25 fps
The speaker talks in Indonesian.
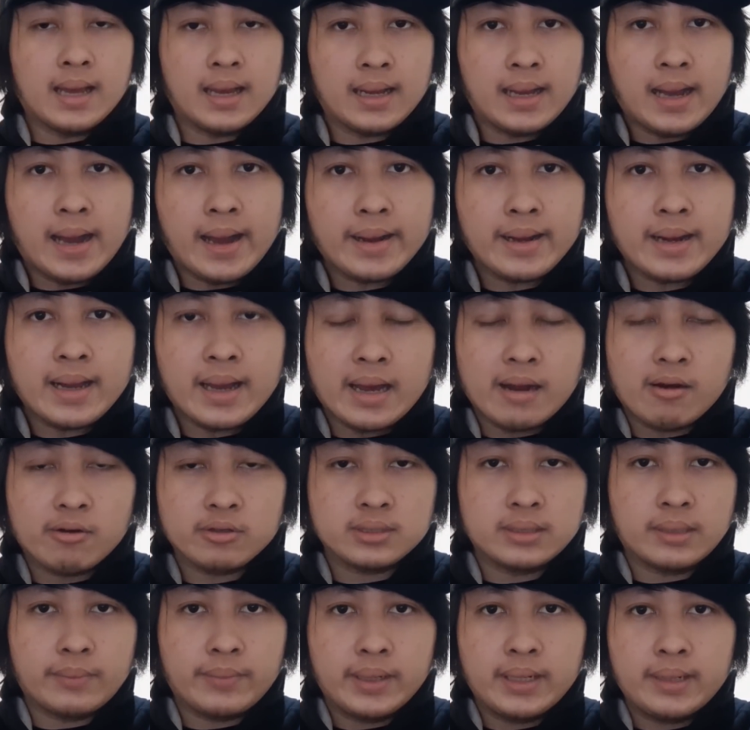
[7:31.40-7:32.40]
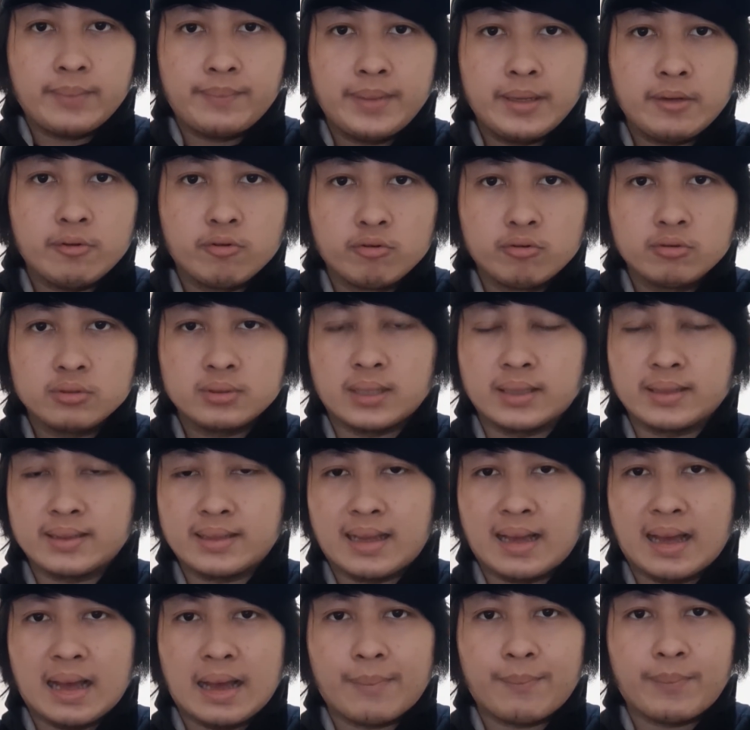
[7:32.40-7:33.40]
Karena kalau Sam ini bingung
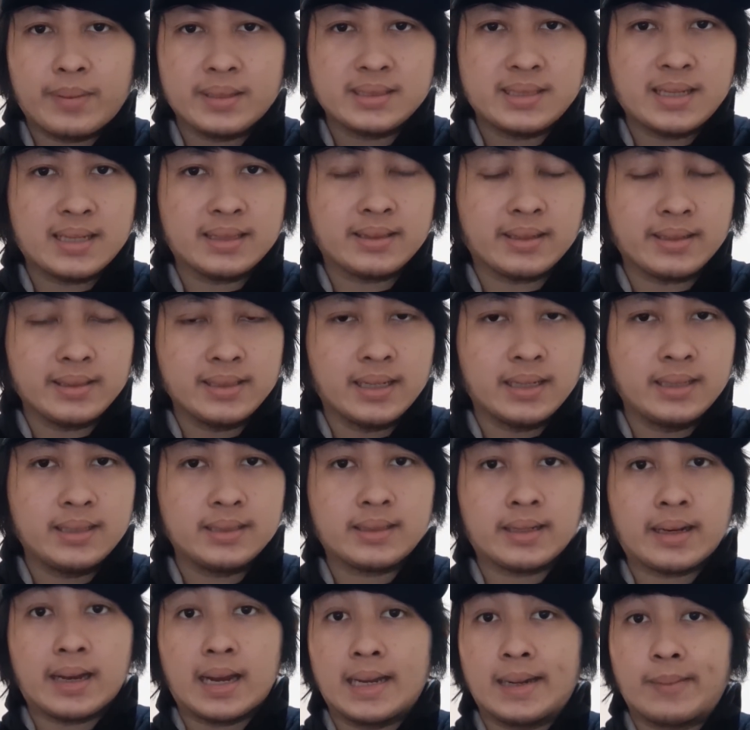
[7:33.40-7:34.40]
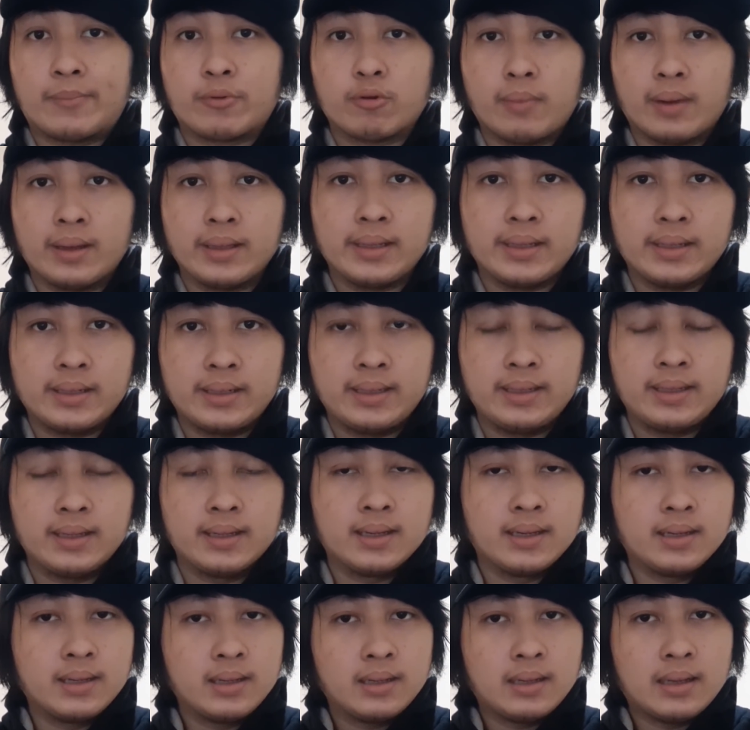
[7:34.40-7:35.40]
tentang apa sih yang terjadi terhadap rumahnya ini,
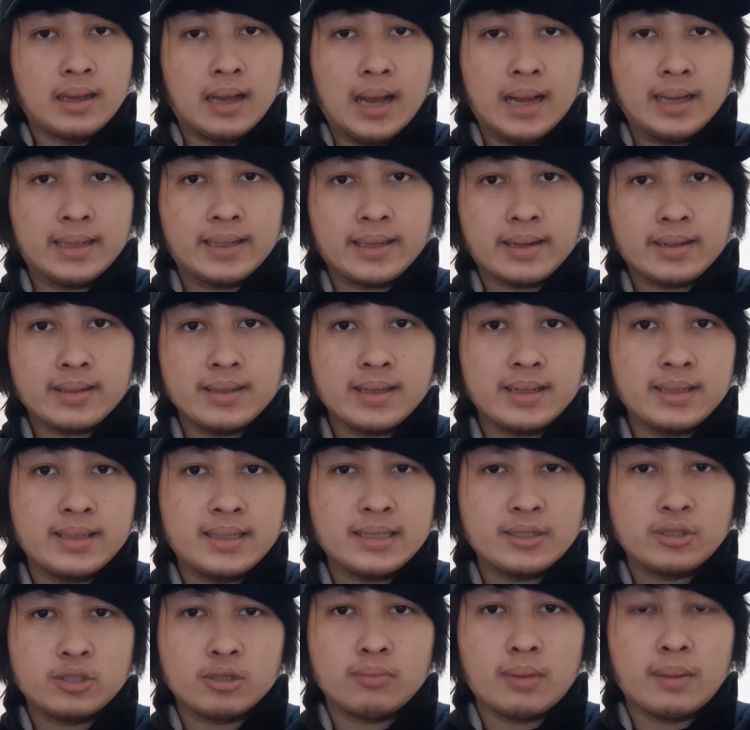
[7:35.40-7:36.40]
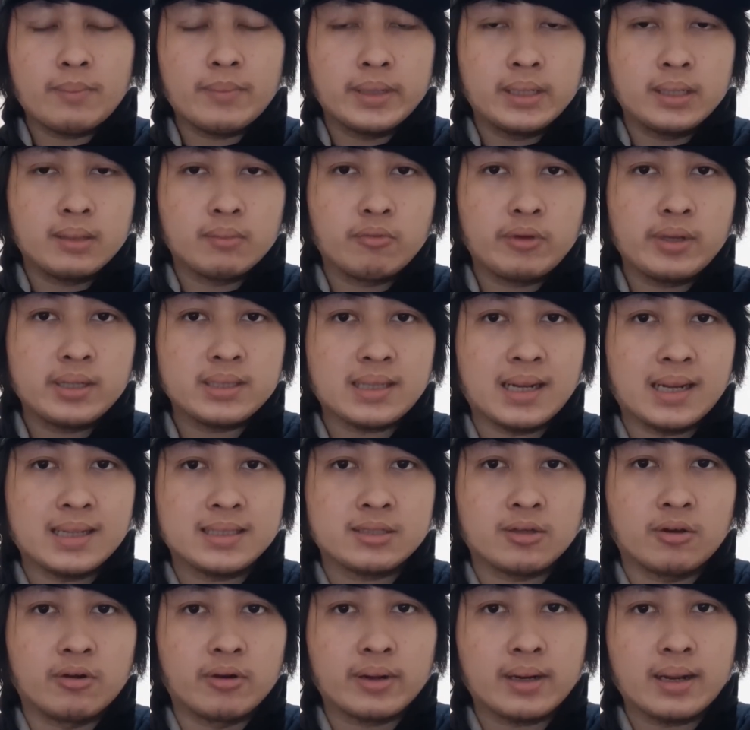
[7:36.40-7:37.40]
akhirnya dia coba menemui
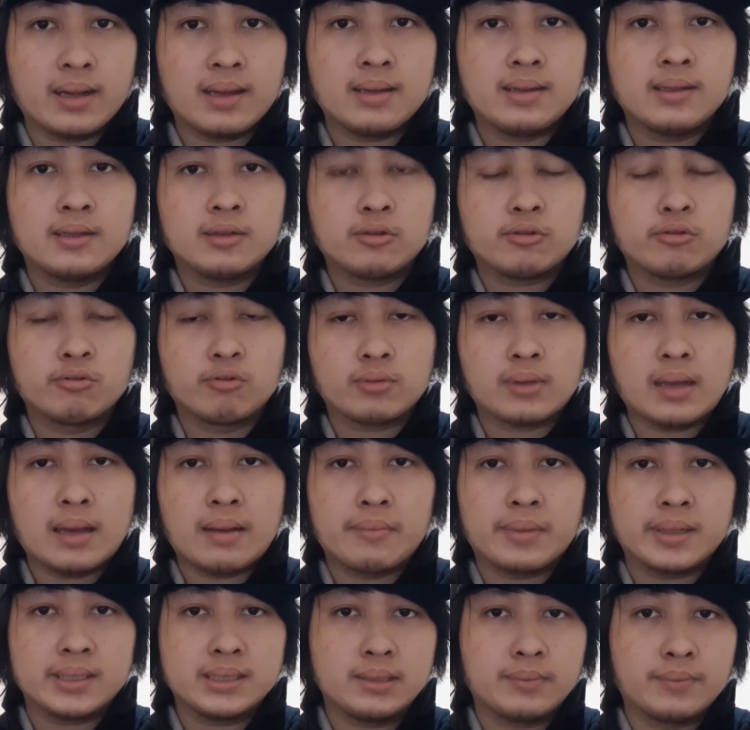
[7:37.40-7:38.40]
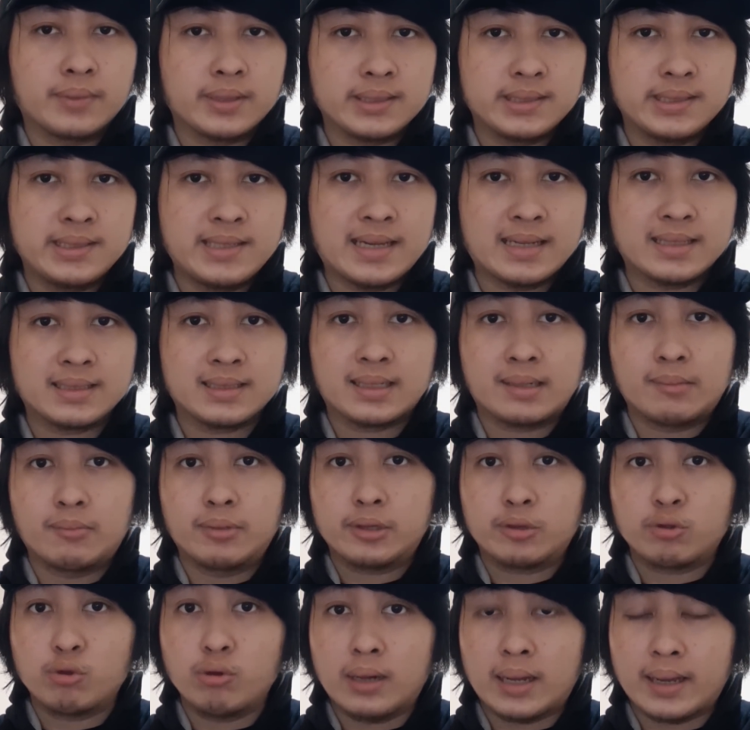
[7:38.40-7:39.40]
salah seorang tukang bersih-bersih yang
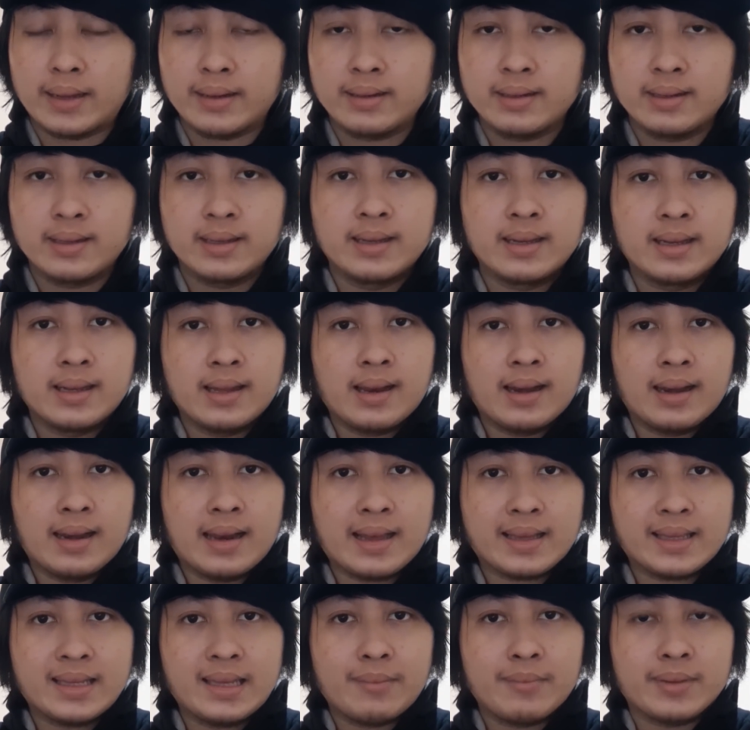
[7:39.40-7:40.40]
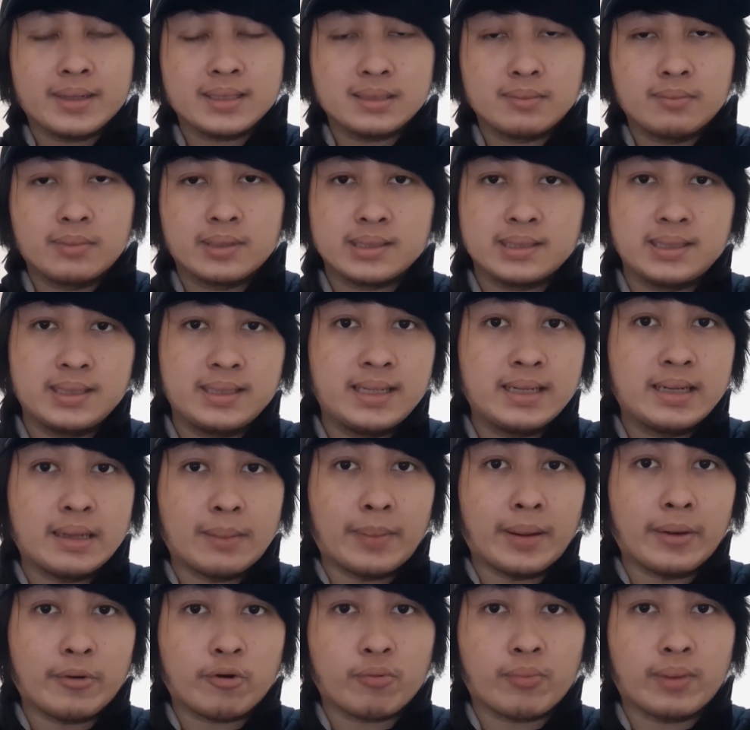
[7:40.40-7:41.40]
kebetulan lagi bersih-bersih di
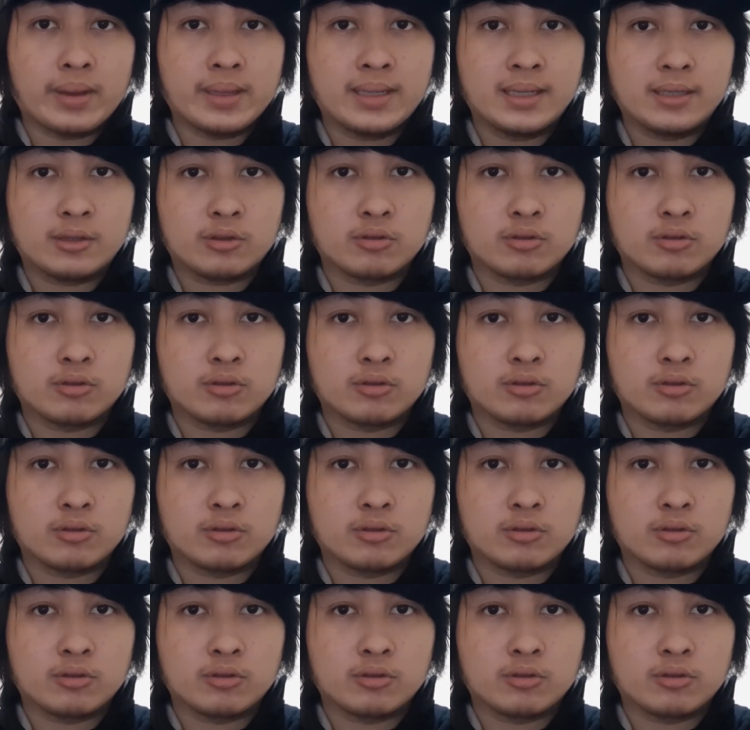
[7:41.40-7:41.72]
depan rumahnya